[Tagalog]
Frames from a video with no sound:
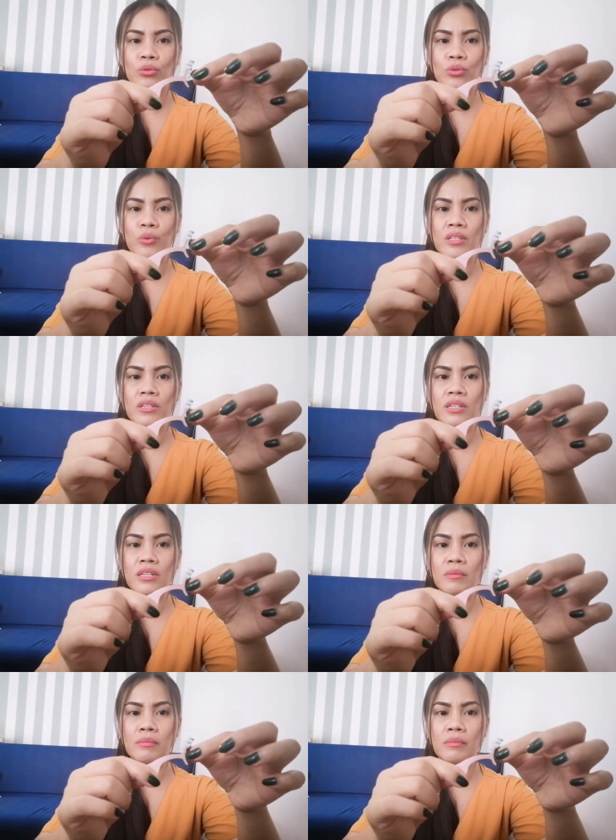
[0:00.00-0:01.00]
tong
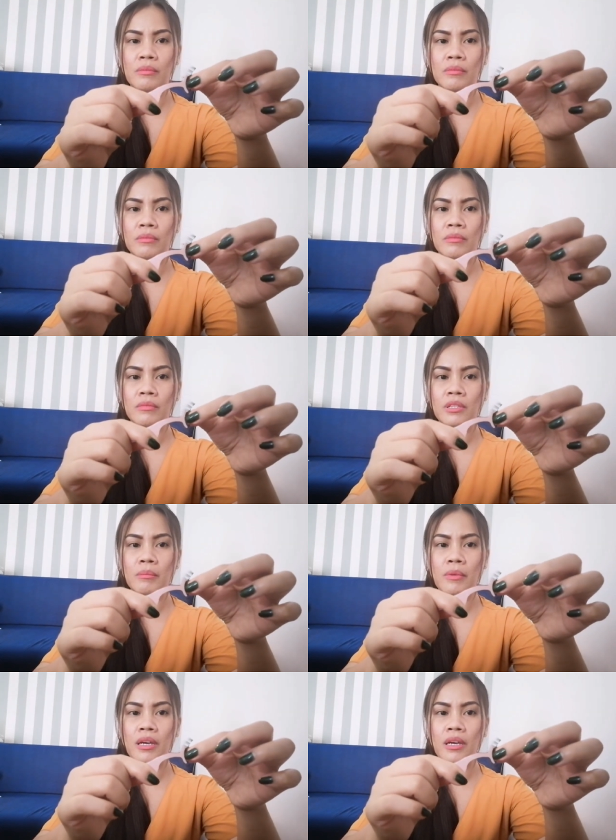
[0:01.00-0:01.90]
tweezer sa